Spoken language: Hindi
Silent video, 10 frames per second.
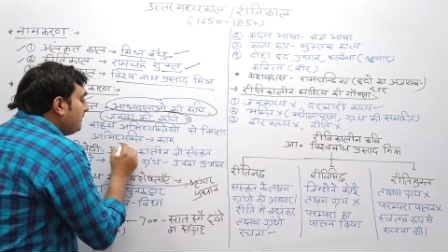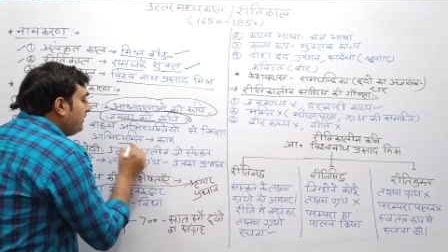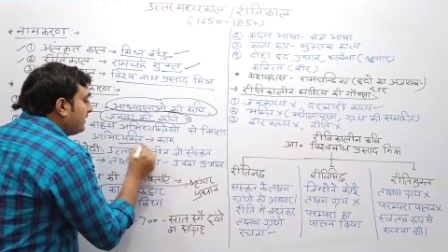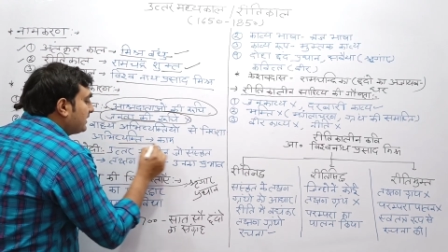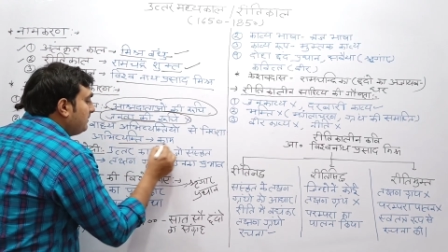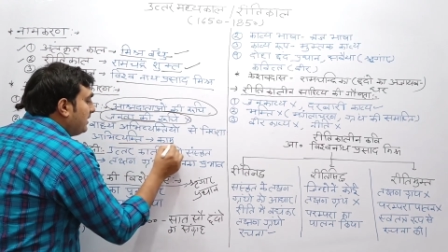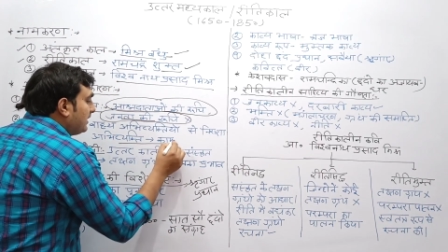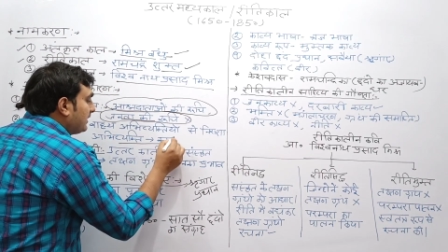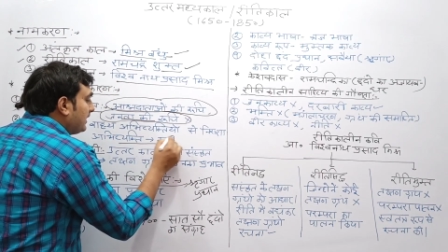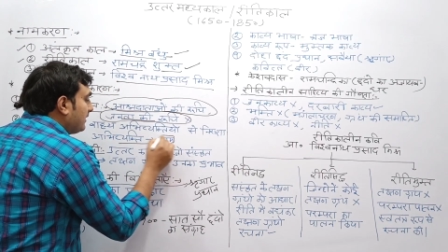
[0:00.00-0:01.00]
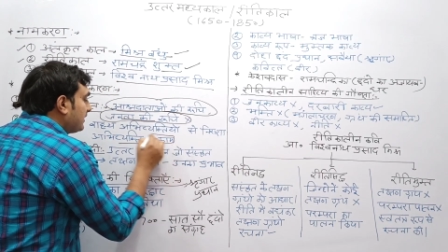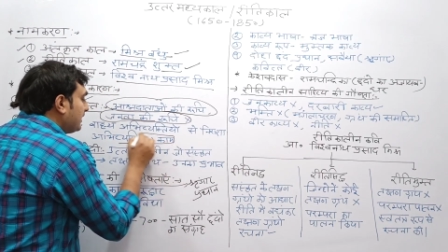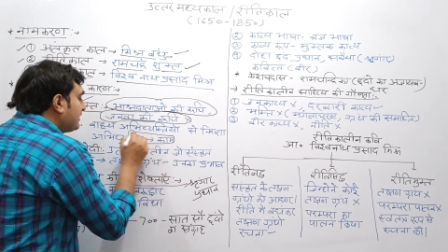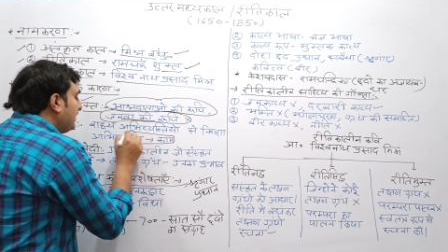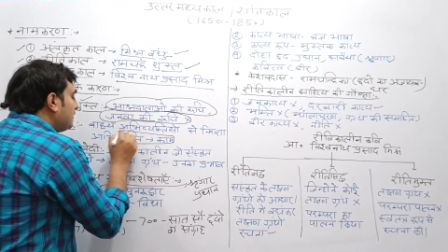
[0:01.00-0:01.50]
की अभिव्यक्ति माना गया
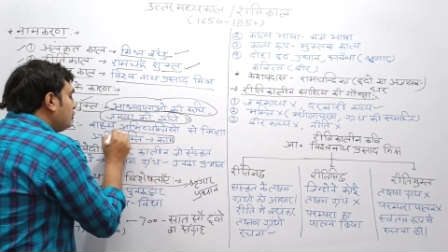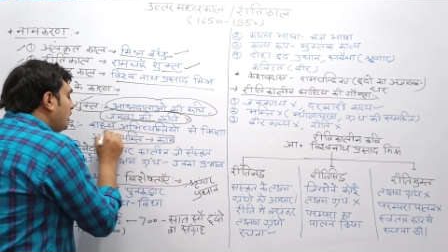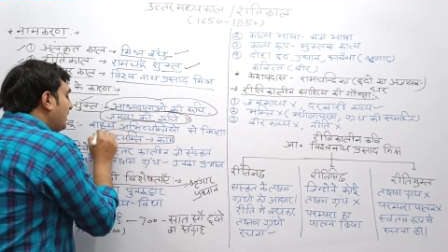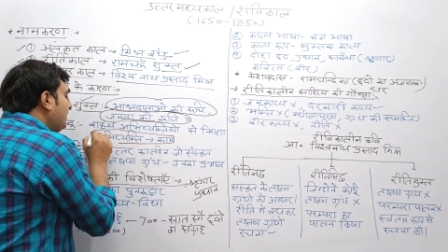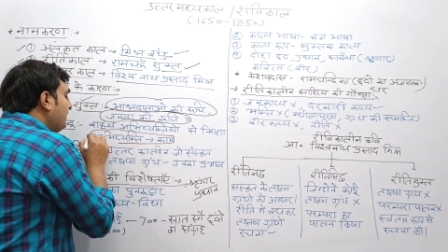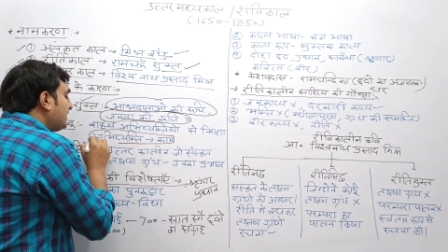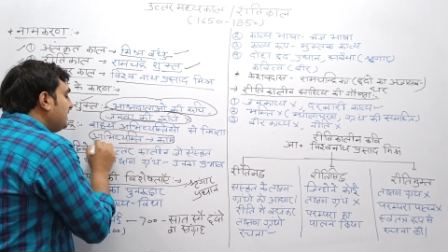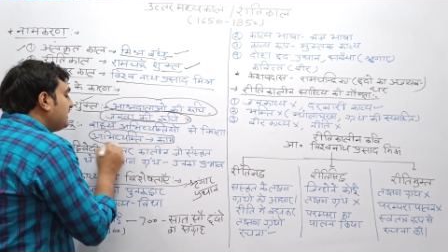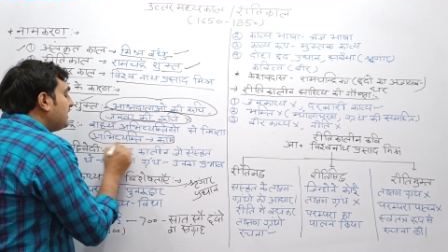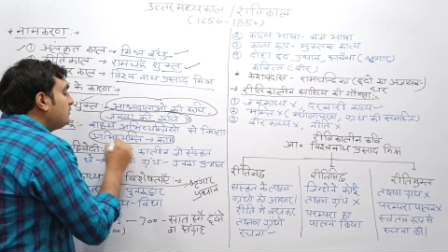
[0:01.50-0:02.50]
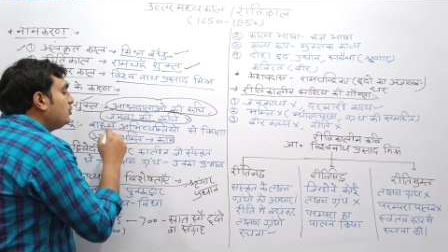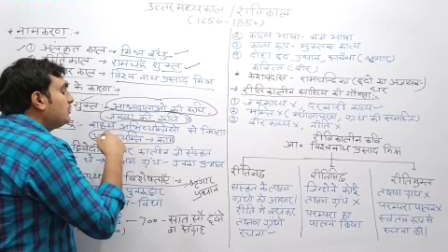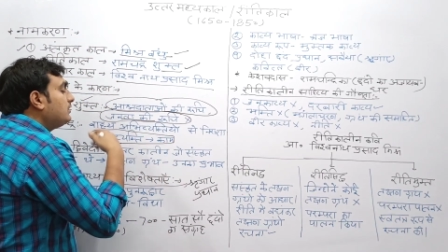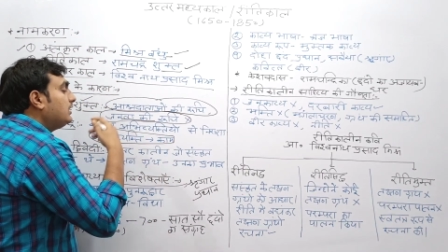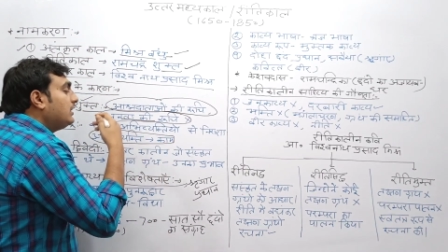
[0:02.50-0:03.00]
कि जो अभिव्यक्ति का जो
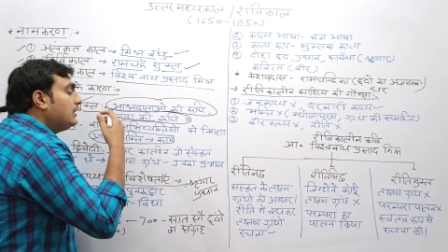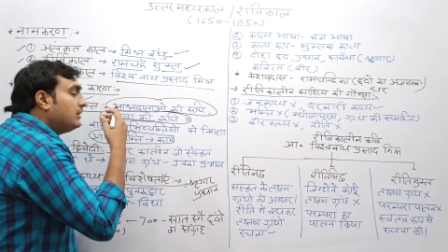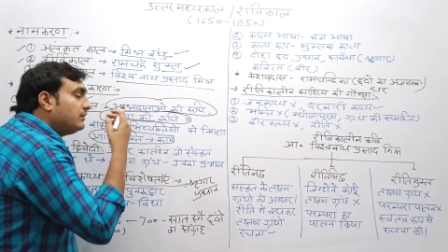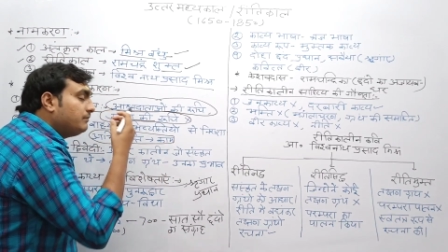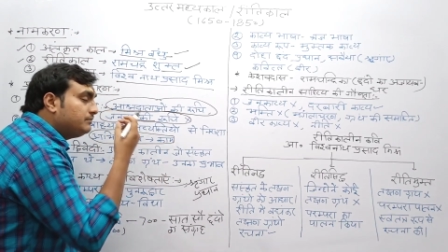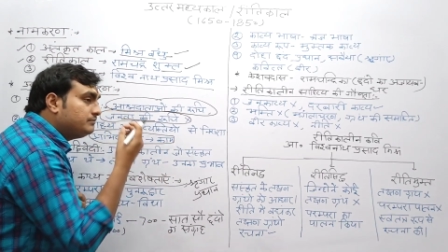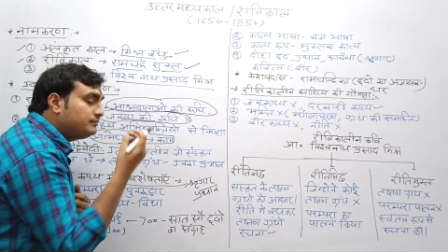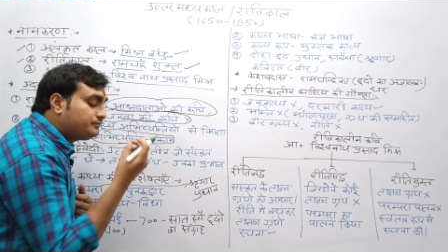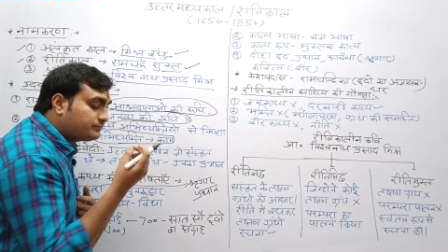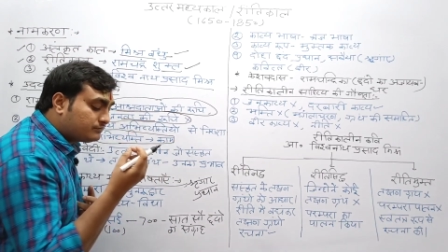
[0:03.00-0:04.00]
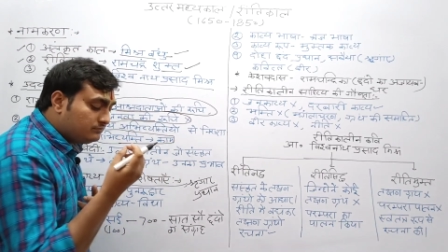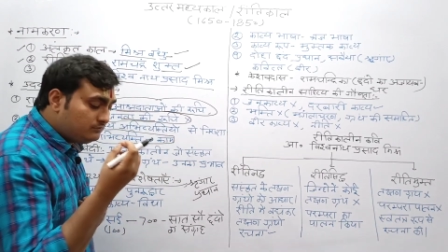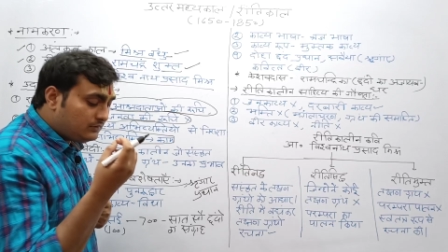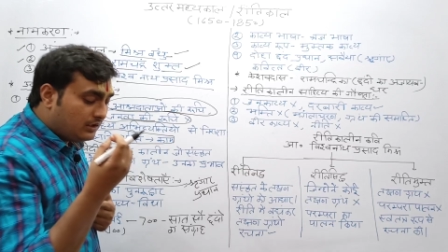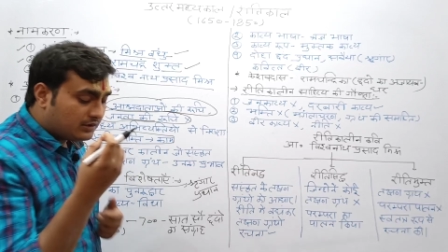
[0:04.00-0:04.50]
आ,
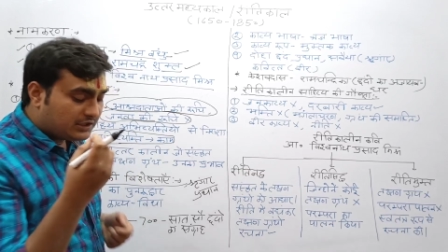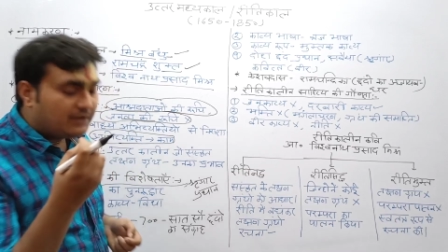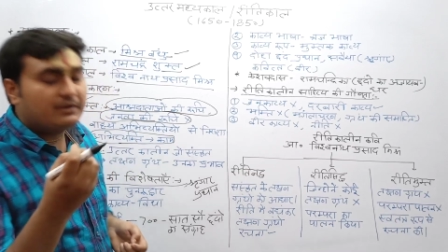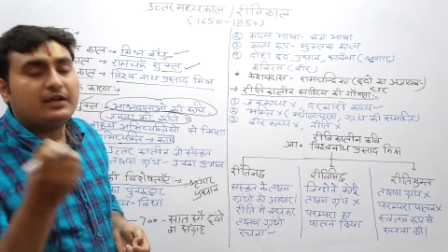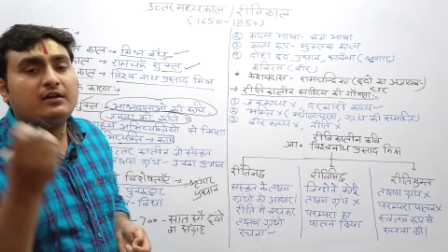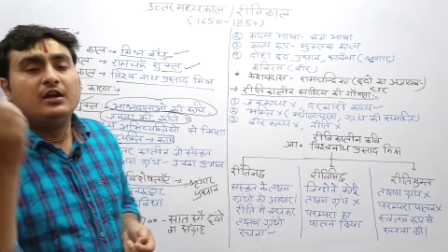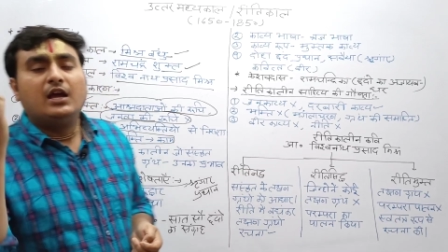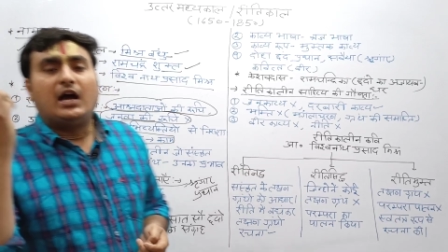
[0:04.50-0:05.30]
तो क्या बना